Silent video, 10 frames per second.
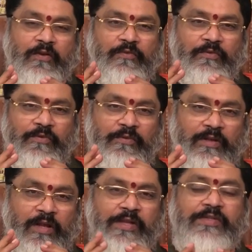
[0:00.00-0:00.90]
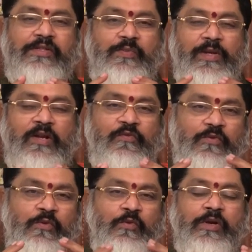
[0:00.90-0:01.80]
ఆఫ్ లాస్ట్ స్పెల్ ఆఫ్
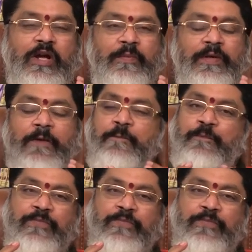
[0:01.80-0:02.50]
గురువు కాబట్టి